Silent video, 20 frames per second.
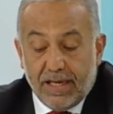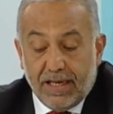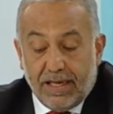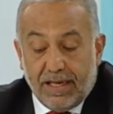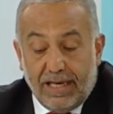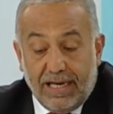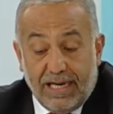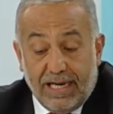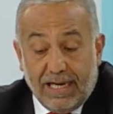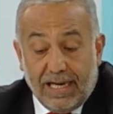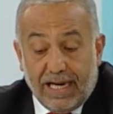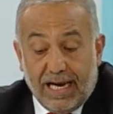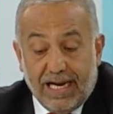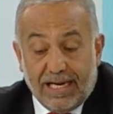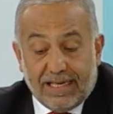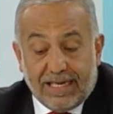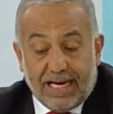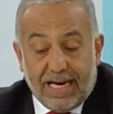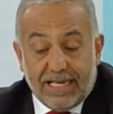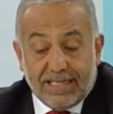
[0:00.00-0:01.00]
Y el
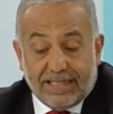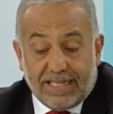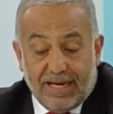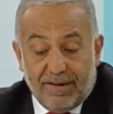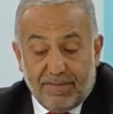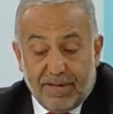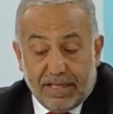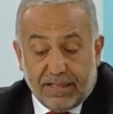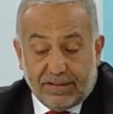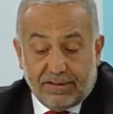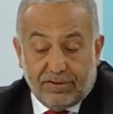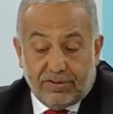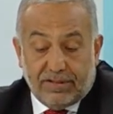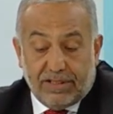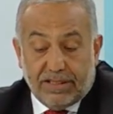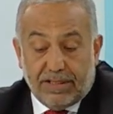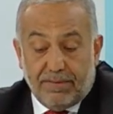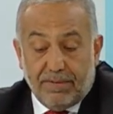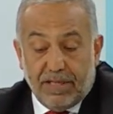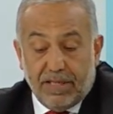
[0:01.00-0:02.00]
gran tema, que usted
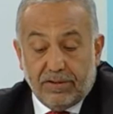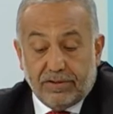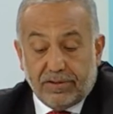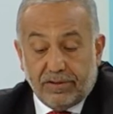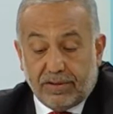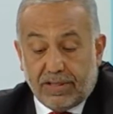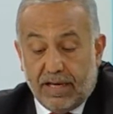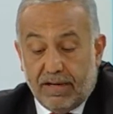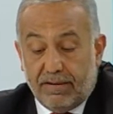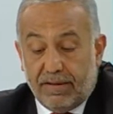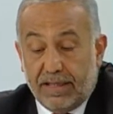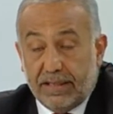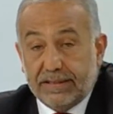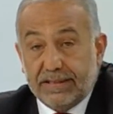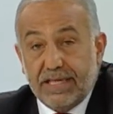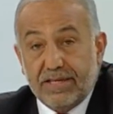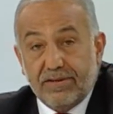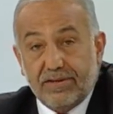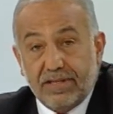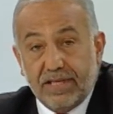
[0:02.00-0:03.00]
también lo tocaba,
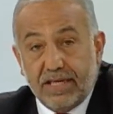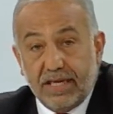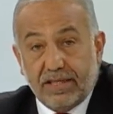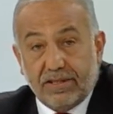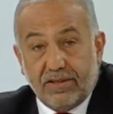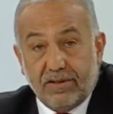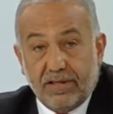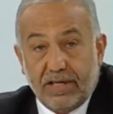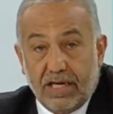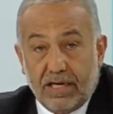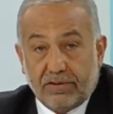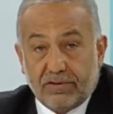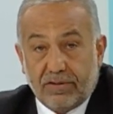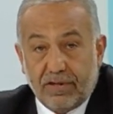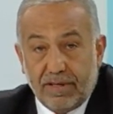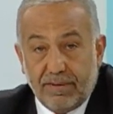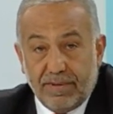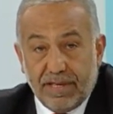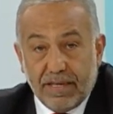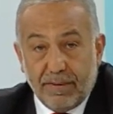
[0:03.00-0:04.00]
señor director y la
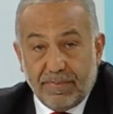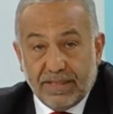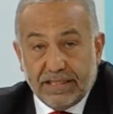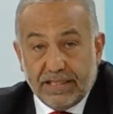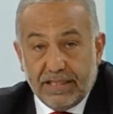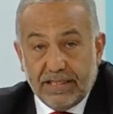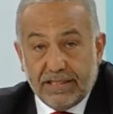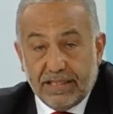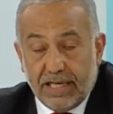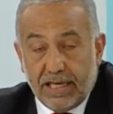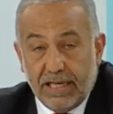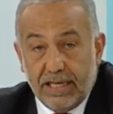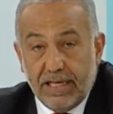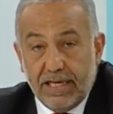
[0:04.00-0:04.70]
doctora María Patricia,